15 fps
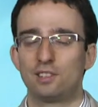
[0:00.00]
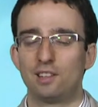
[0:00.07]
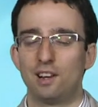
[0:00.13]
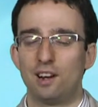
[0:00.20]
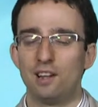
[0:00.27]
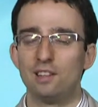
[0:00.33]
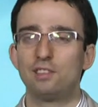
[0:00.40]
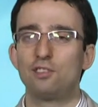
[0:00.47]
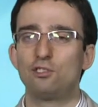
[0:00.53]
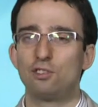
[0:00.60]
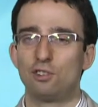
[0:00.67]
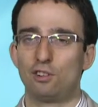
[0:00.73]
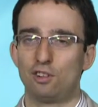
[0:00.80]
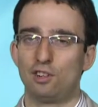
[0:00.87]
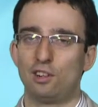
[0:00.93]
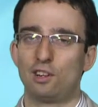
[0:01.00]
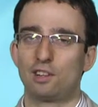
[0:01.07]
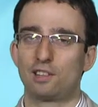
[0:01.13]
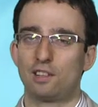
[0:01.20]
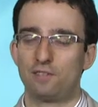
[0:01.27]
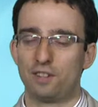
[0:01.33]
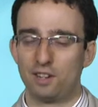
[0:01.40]
dell'anticiclone
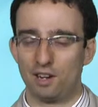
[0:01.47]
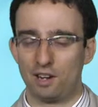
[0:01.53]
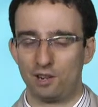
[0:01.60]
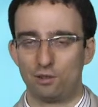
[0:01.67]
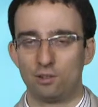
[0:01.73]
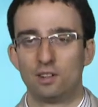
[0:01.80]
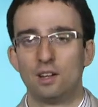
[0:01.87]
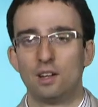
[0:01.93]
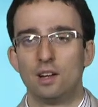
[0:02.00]
nordafricano.